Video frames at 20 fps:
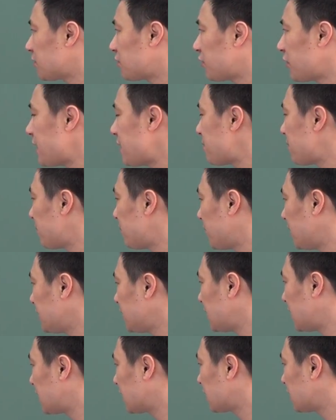free
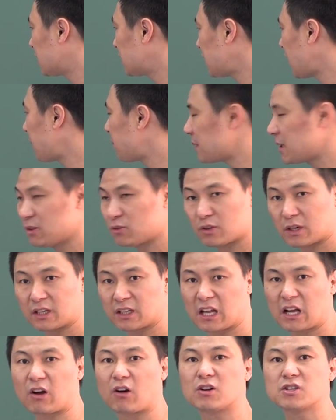money라는 건 tap into라는
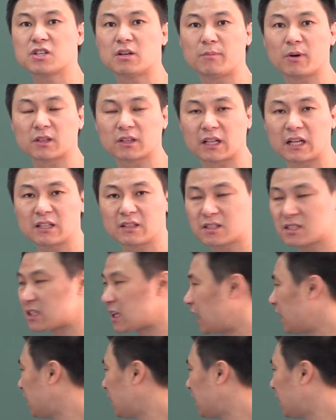게 거저 먹다는 뜻이야.